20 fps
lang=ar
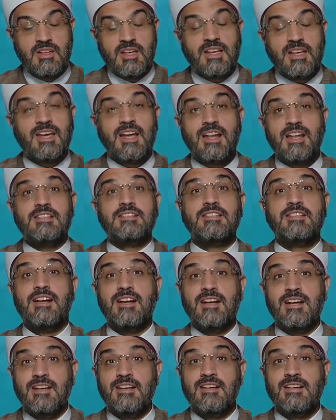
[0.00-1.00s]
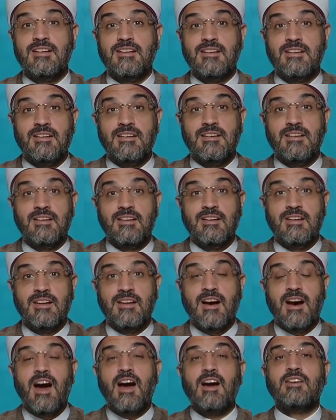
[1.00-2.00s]
الجليس ده
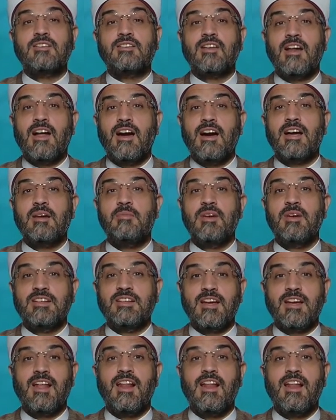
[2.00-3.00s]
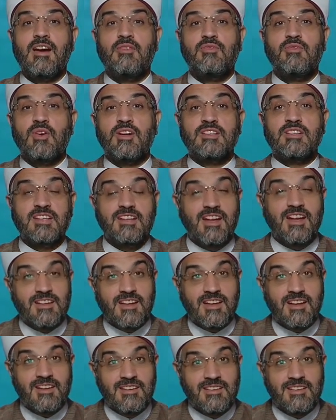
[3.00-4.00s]
أكتر حاجة محتاجين لها في وقتنا
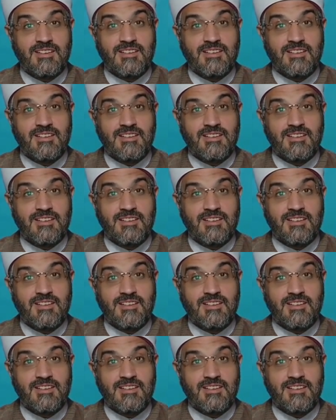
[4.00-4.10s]
ده